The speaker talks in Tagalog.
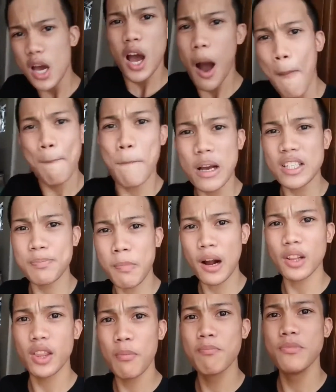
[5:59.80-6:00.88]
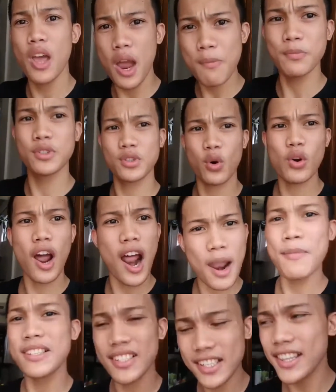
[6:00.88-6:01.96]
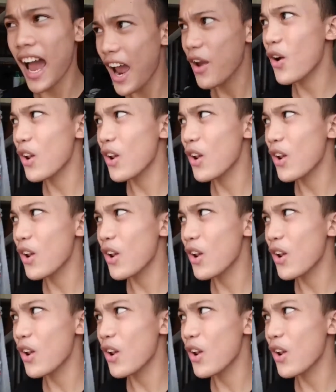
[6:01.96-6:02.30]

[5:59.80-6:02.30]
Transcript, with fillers: kampas pang dibdib. So lalabas na tayo.